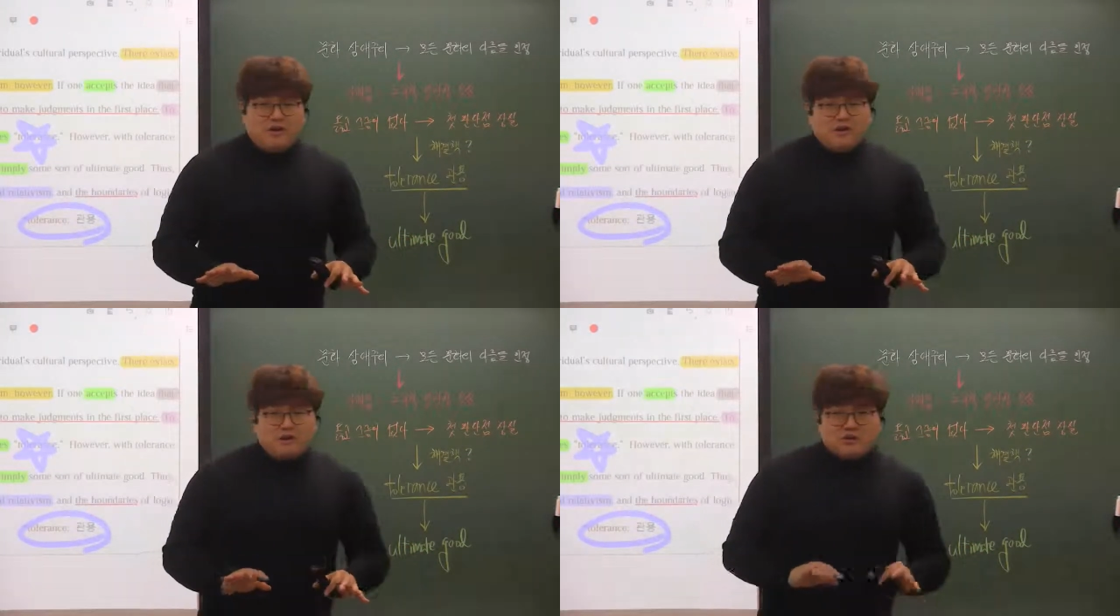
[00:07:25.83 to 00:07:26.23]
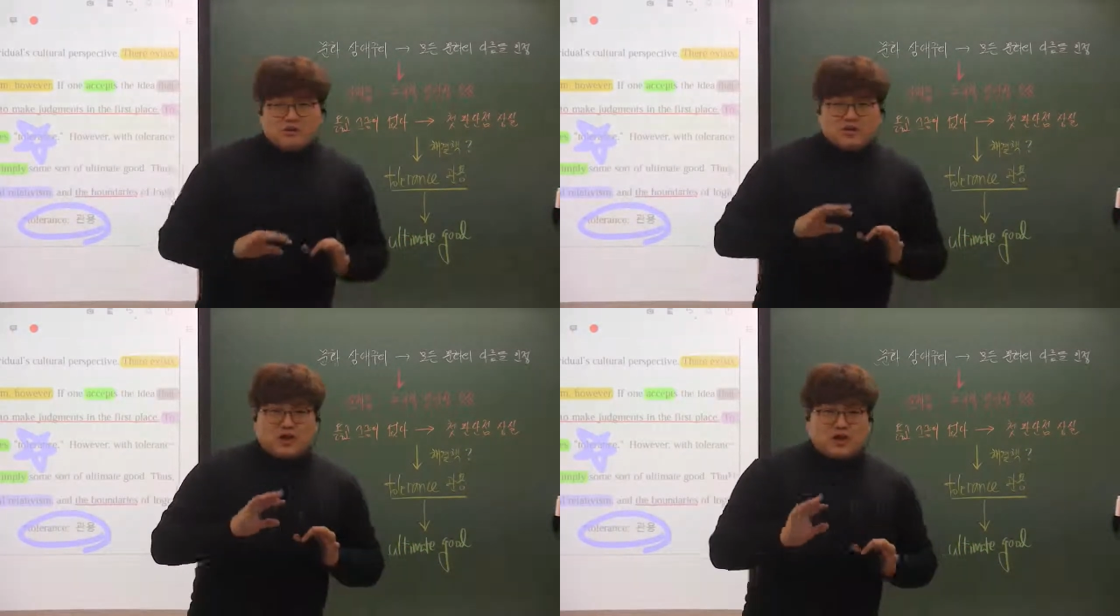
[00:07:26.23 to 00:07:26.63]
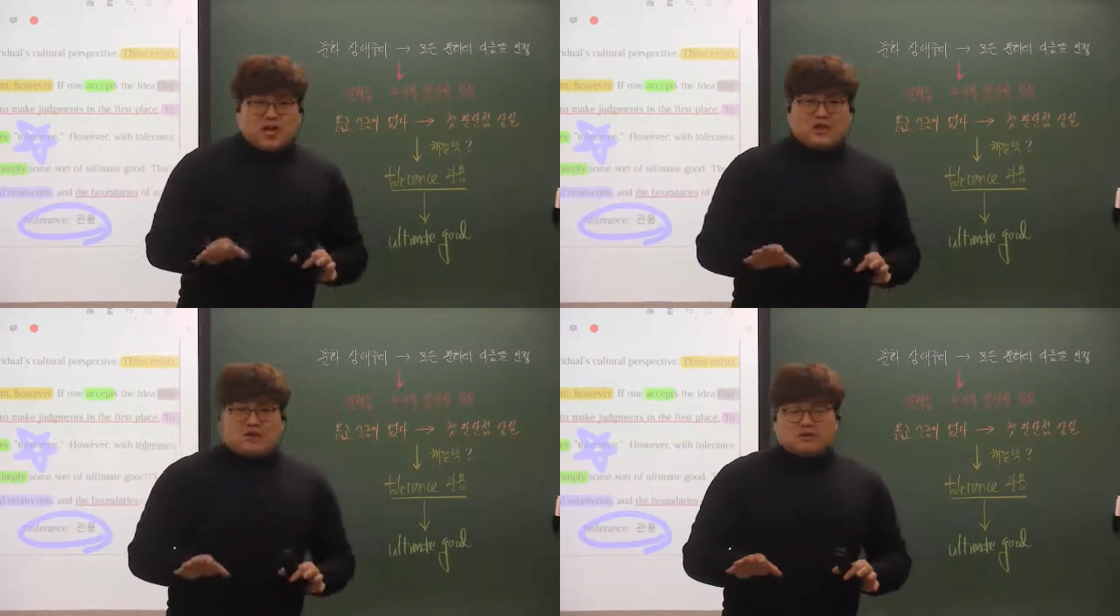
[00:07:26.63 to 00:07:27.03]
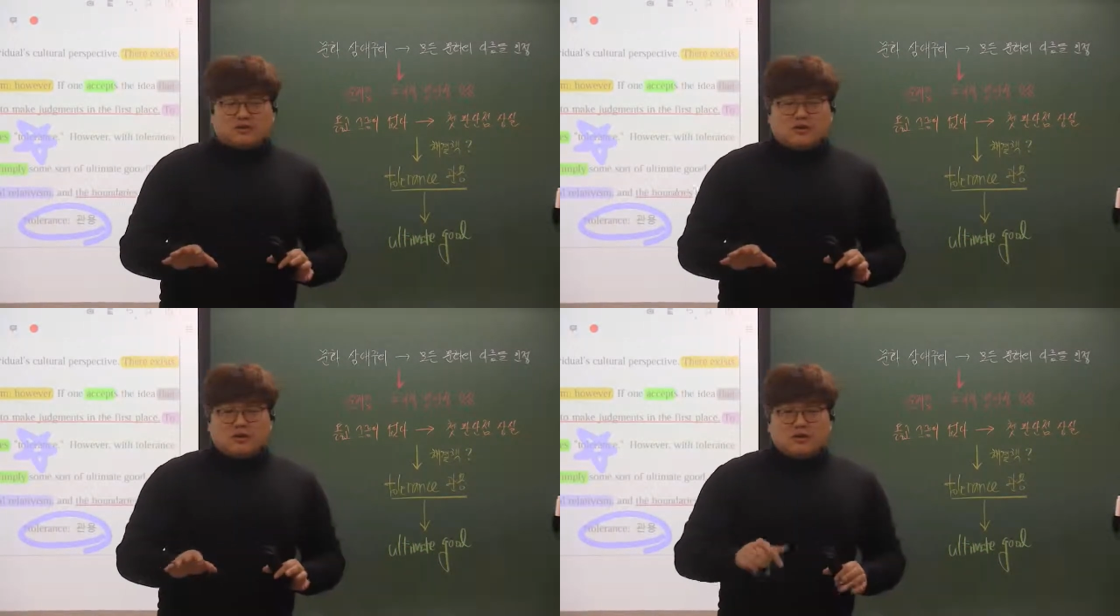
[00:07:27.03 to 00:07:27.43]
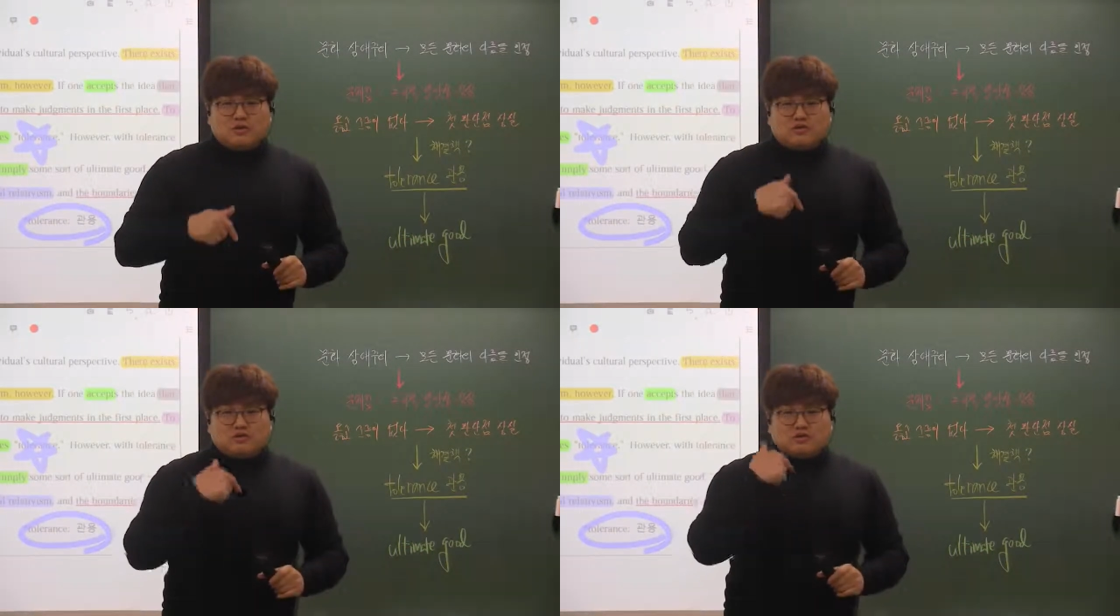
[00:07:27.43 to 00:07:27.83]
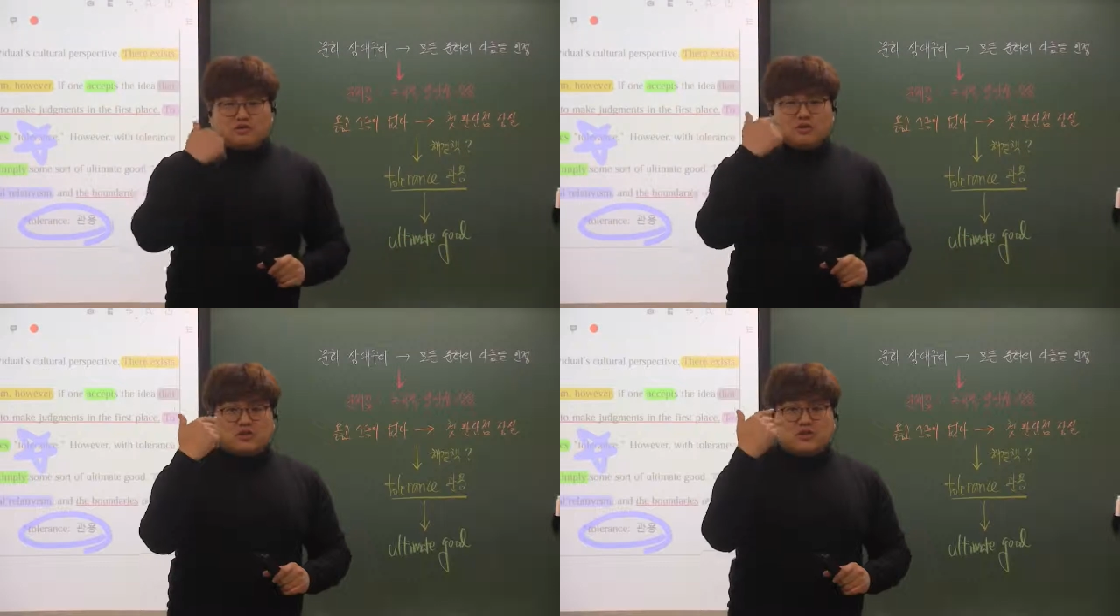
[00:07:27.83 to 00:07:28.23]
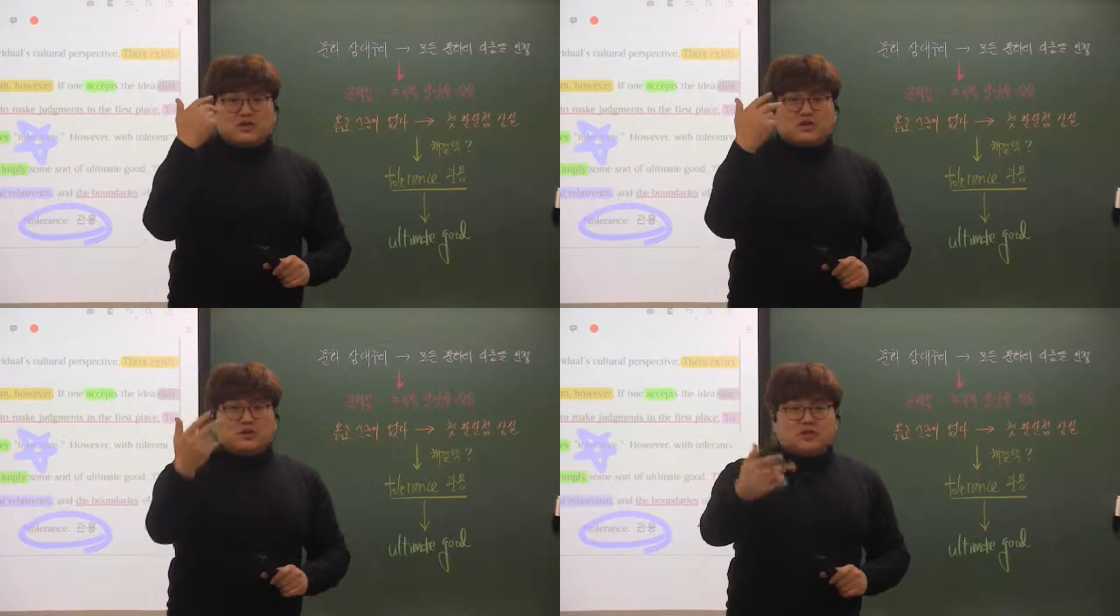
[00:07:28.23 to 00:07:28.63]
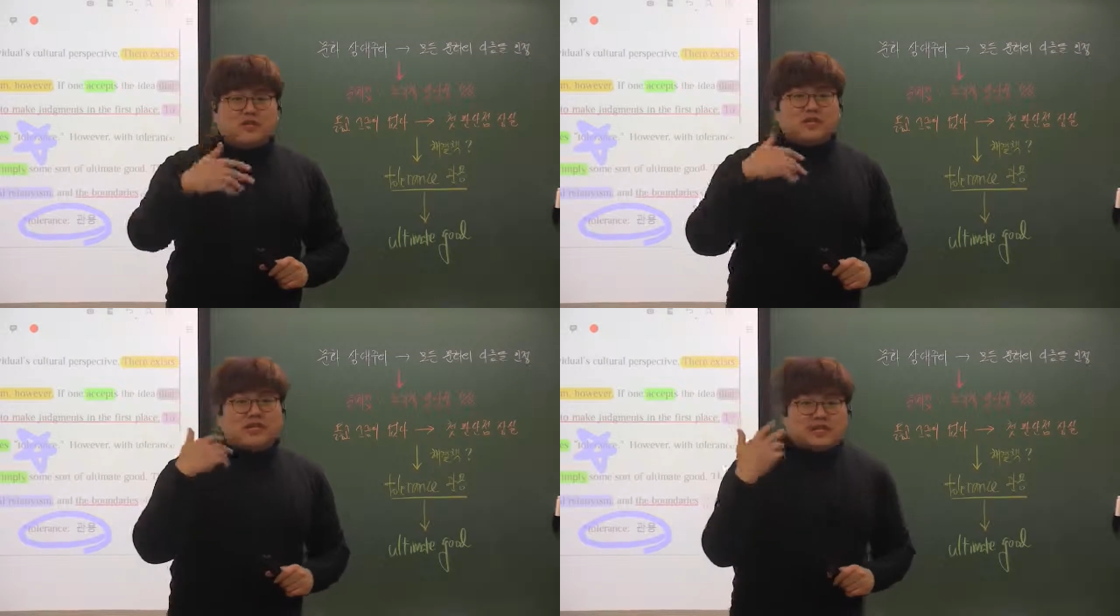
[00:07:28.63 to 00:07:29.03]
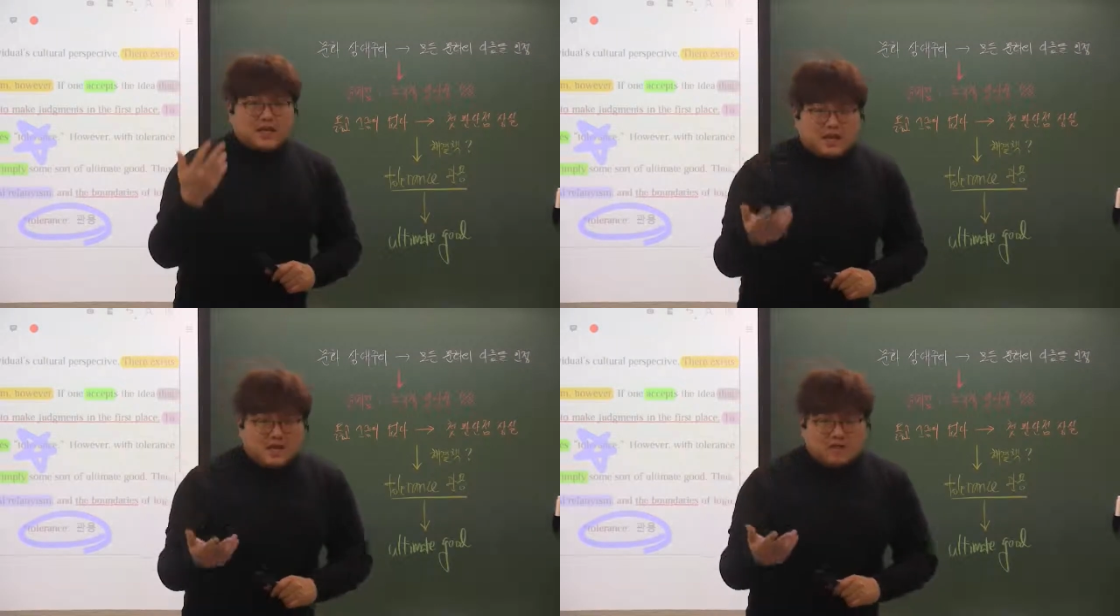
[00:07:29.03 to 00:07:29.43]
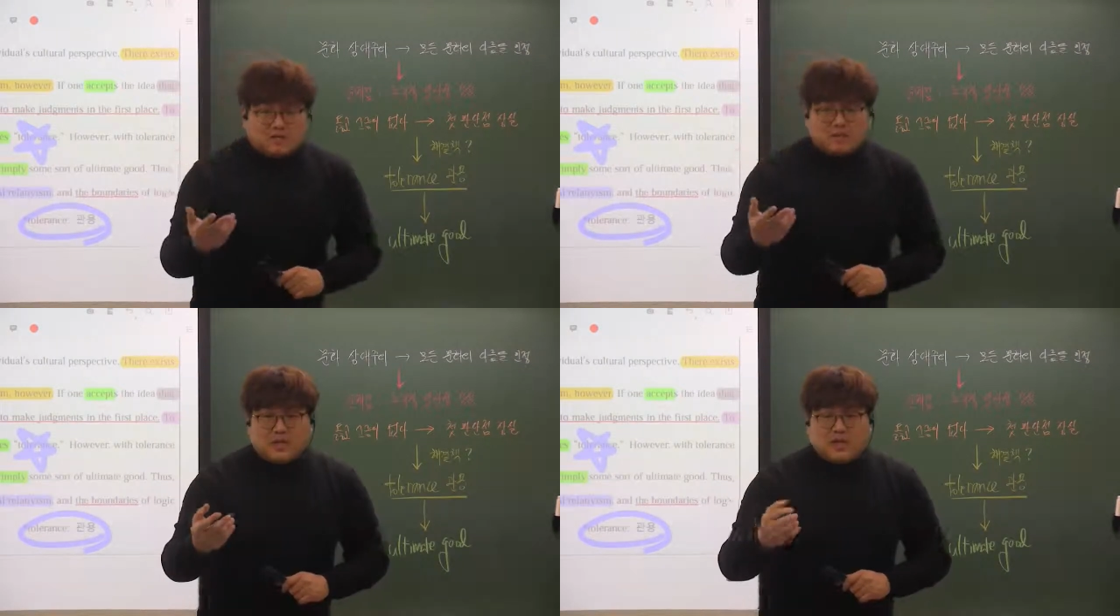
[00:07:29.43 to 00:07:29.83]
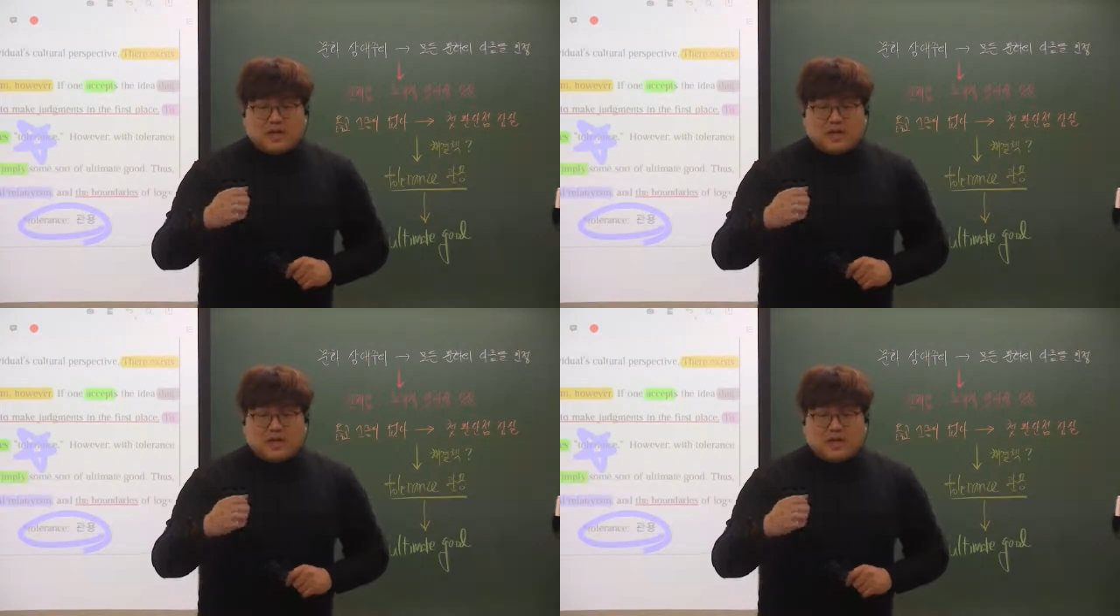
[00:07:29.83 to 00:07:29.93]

그리고 선한 거죠. 궁극적인 선이 있다라는 겁니다.